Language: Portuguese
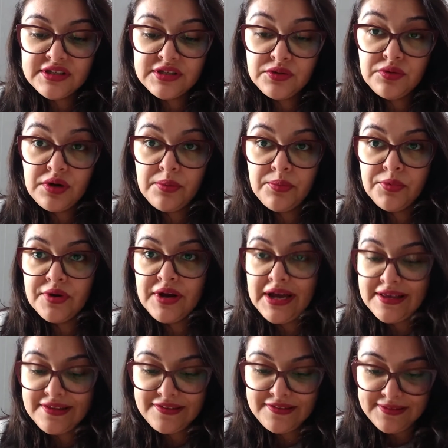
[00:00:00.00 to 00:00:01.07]
que o amor
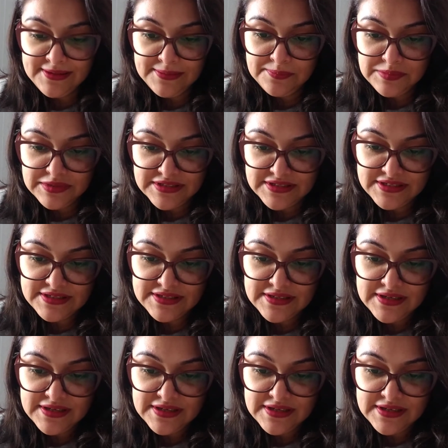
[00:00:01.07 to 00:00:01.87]
é simples